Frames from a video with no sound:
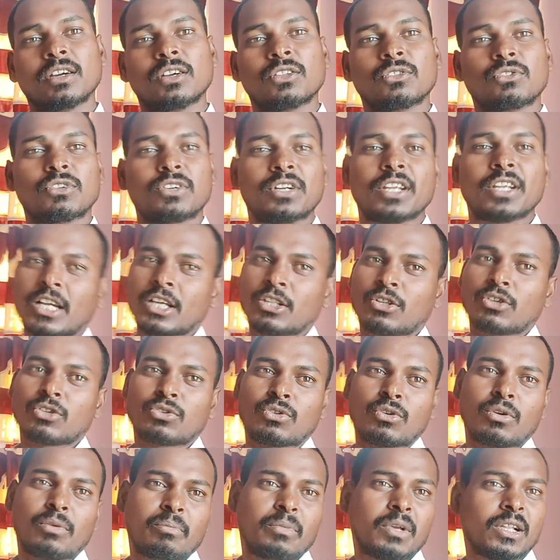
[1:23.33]
तो ठीक है
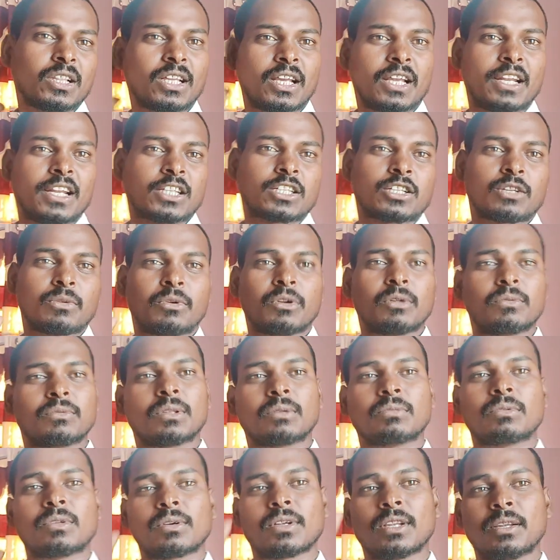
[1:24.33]
दोस्तों मिलते हैं नेक्स्ट वीडियो
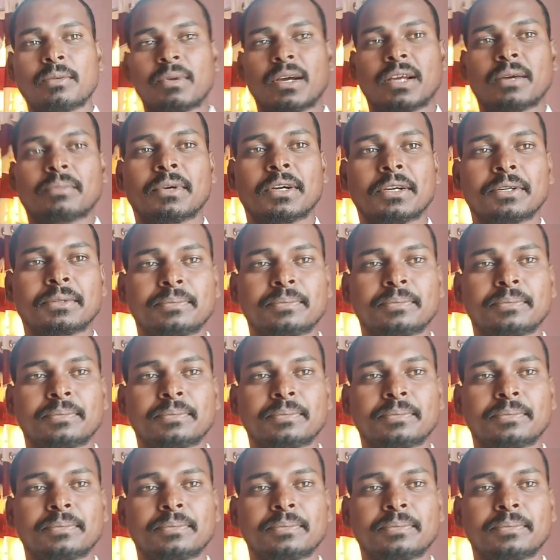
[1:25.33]
तब तक के लिए बाय बाय